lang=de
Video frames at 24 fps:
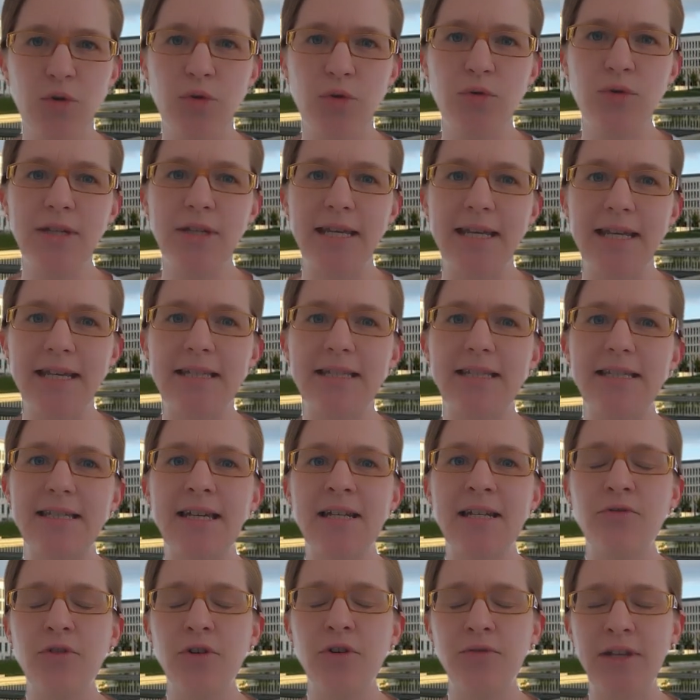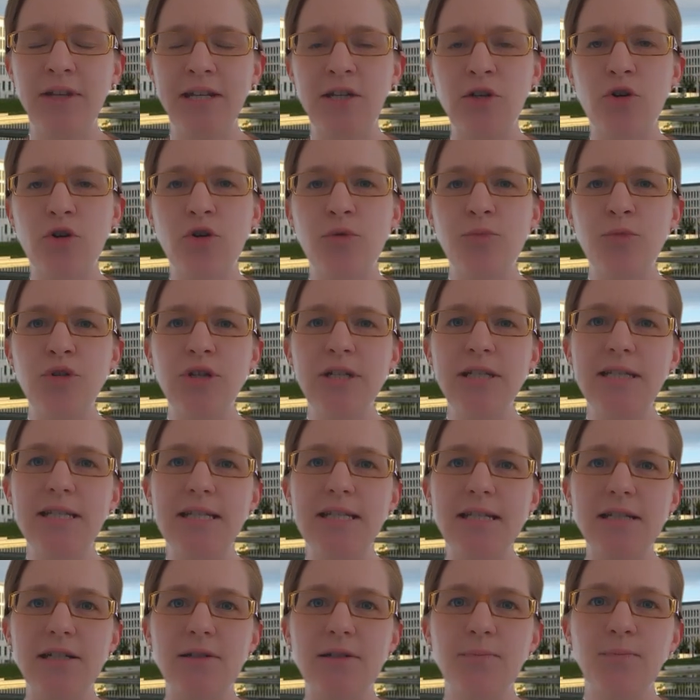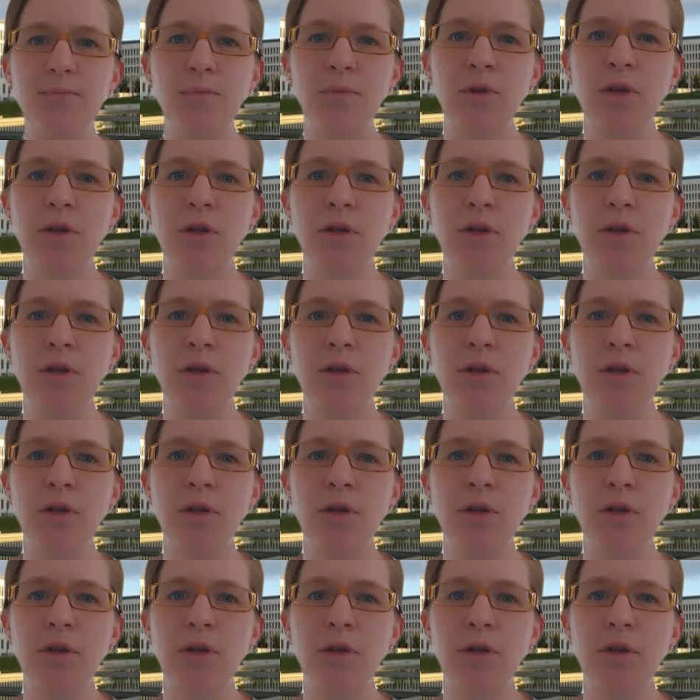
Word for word: und externe Verwender kommuniziert